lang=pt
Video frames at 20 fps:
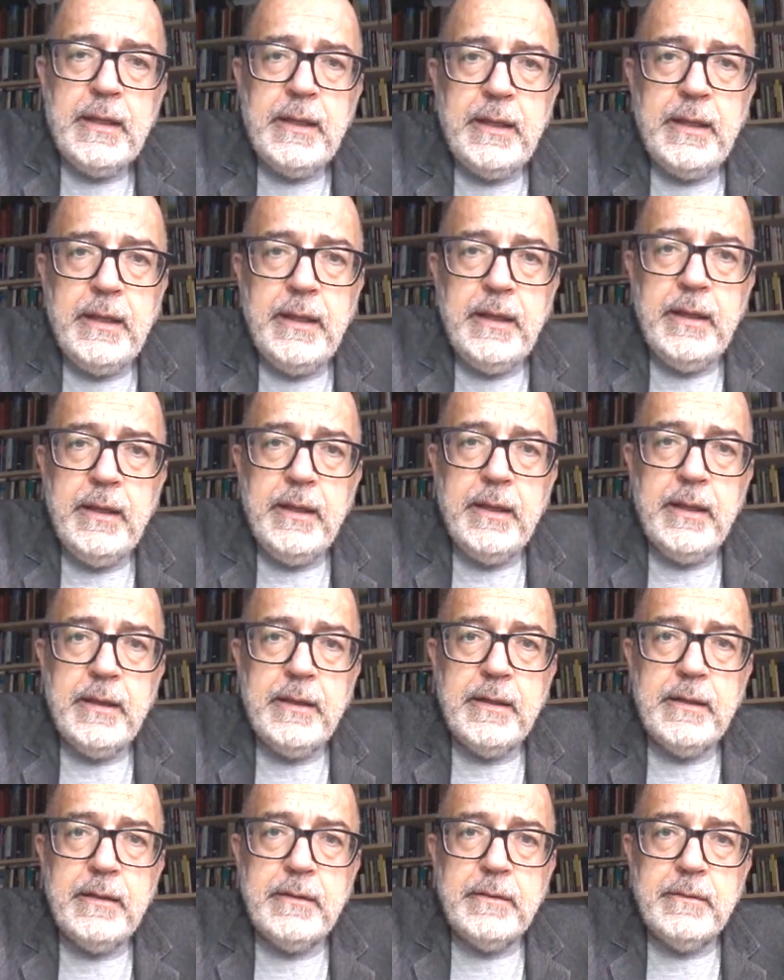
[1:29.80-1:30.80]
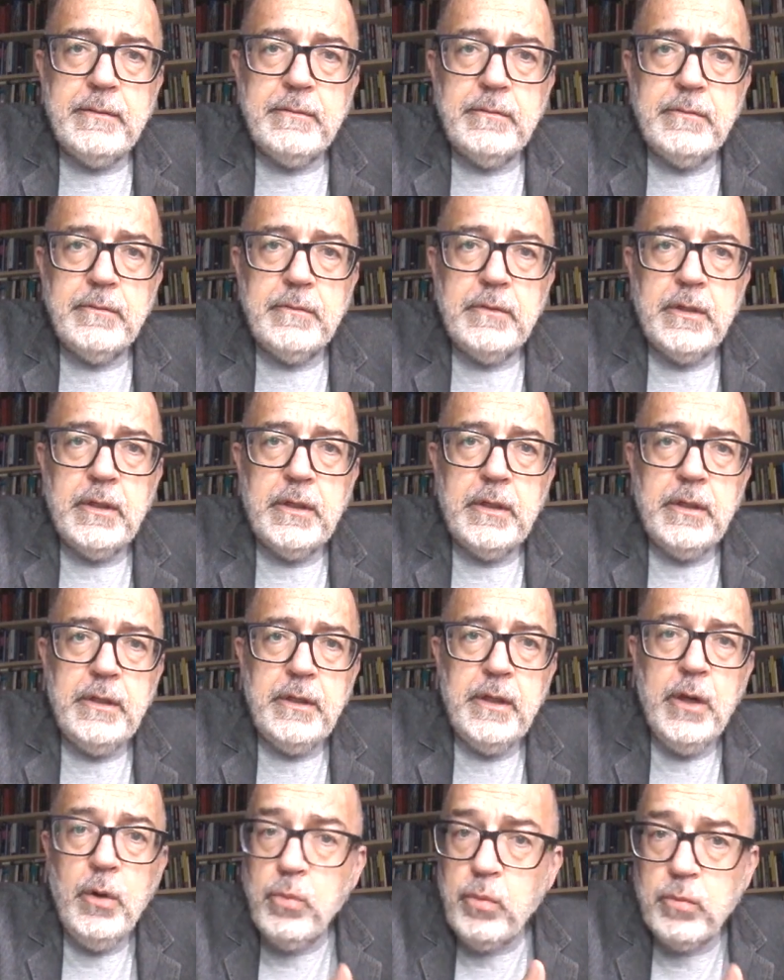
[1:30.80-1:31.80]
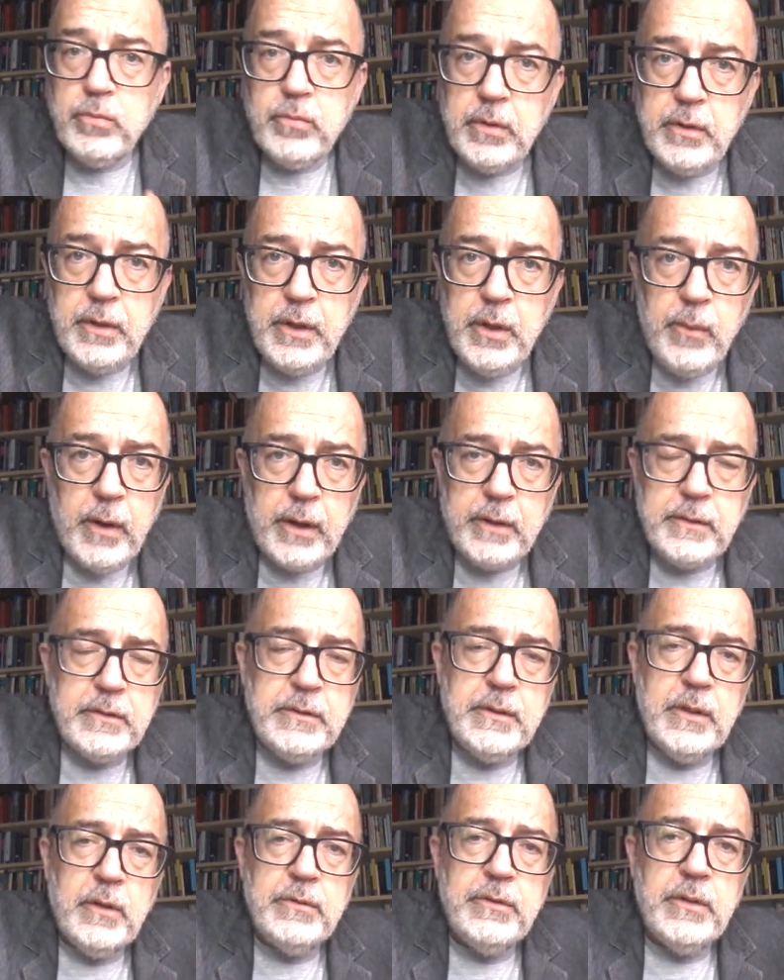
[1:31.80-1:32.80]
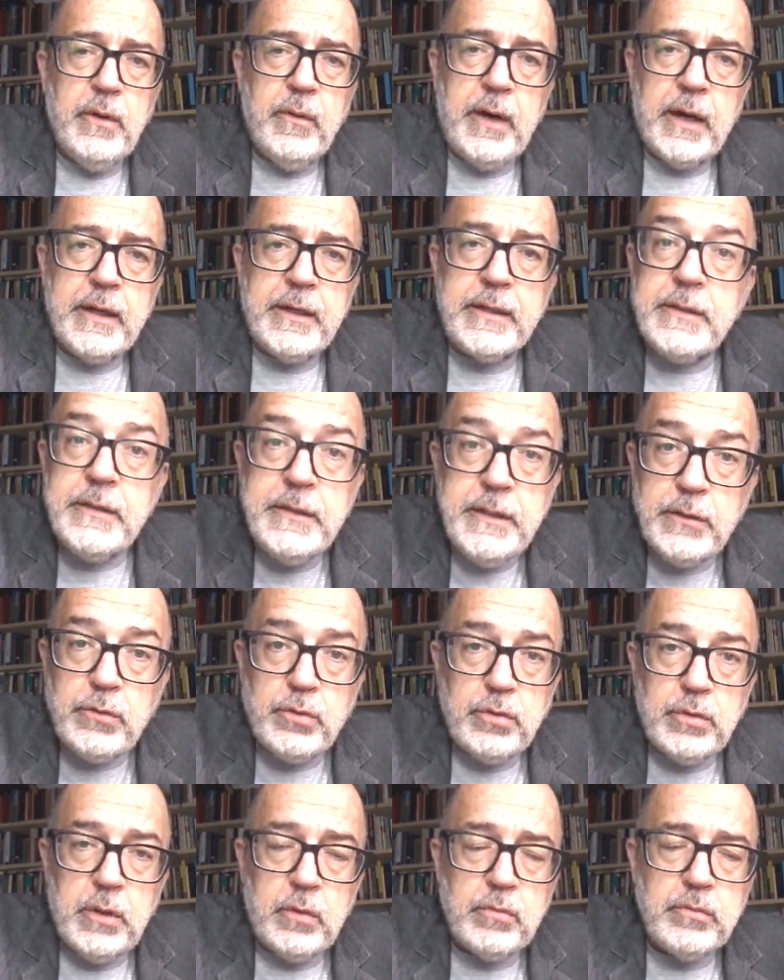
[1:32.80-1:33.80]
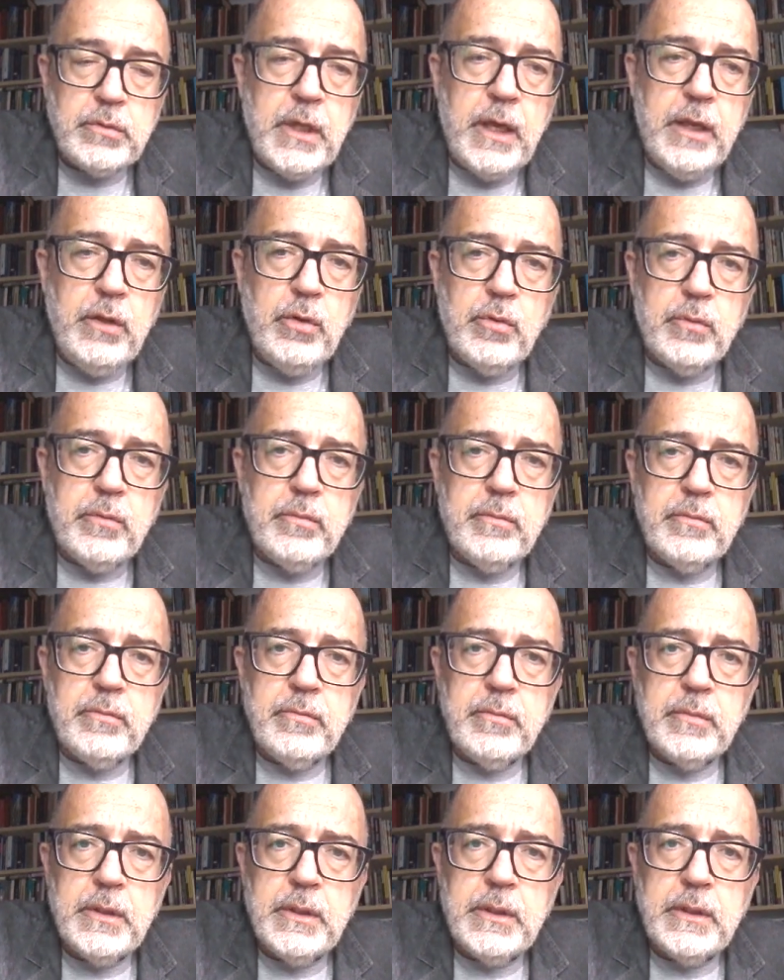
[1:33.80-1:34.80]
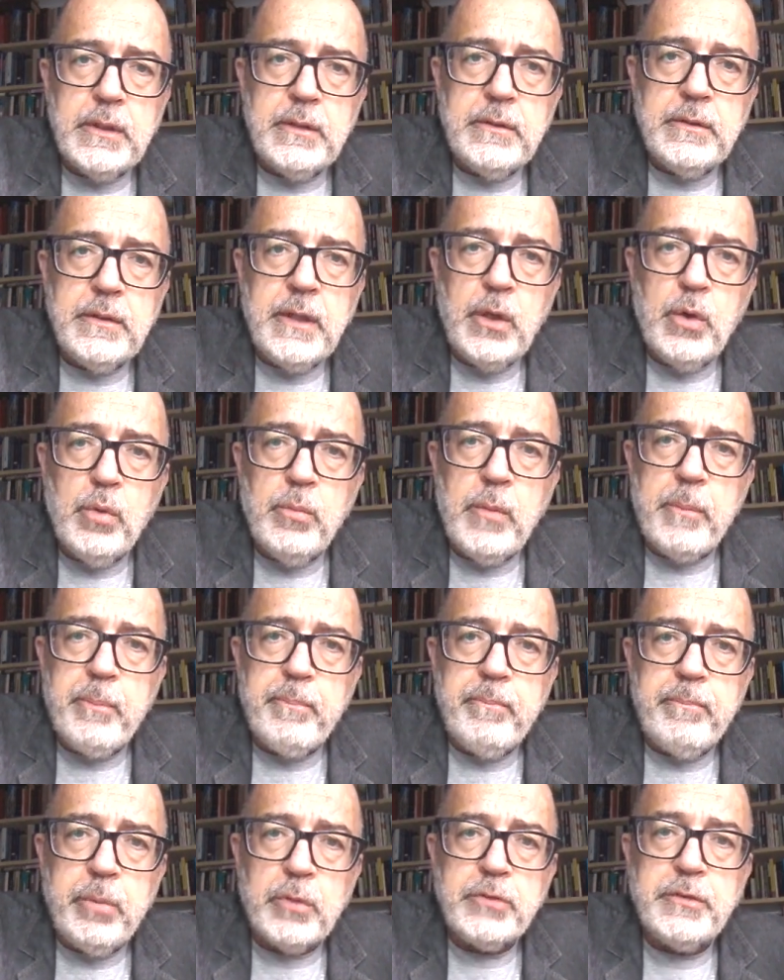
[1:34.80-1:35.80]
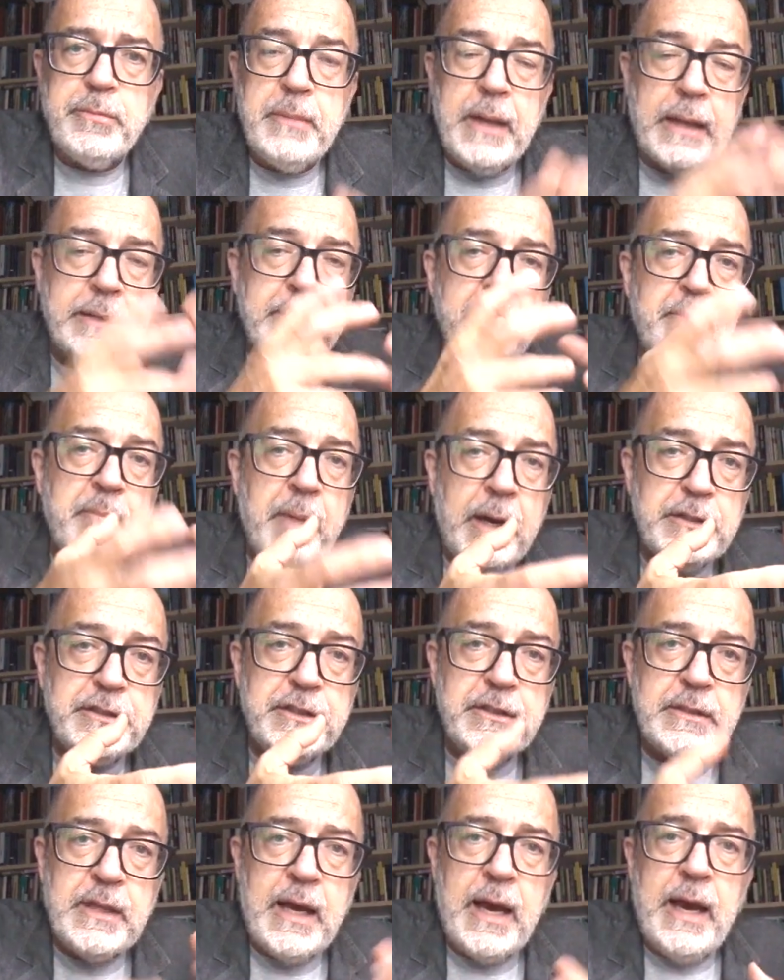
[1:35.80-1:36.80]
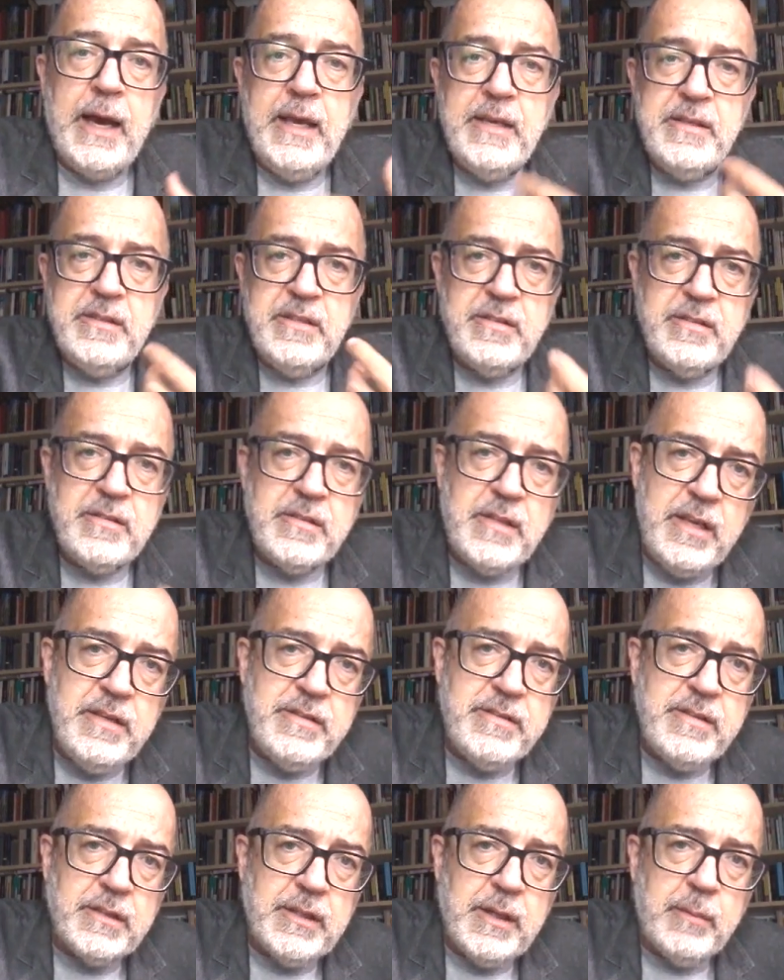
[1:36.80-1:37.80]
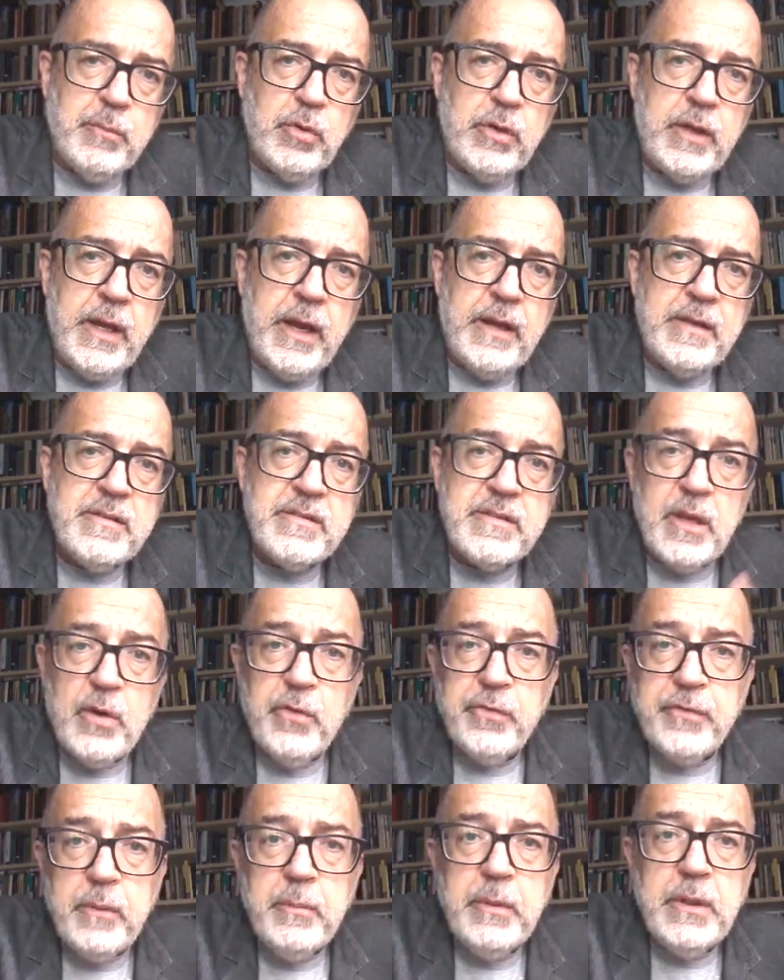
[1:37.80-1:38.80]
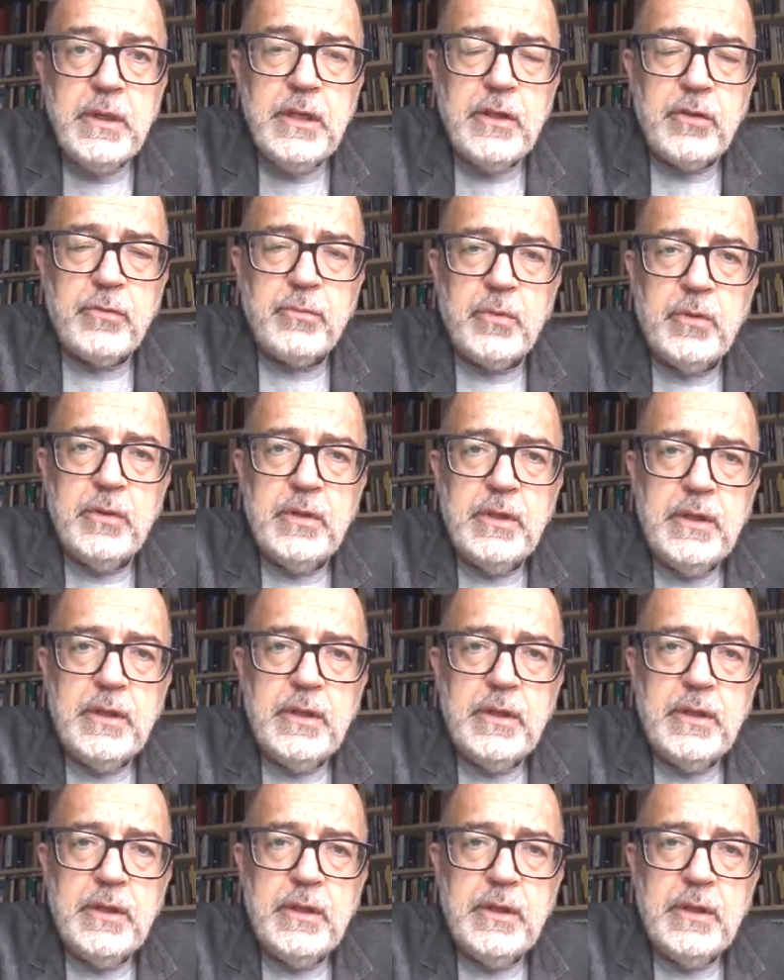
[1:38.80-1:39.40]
que é, eu, eu não acredito, não tenho é, nenhuma possibilidade de imaginar a existência da mulher sem o feminismo.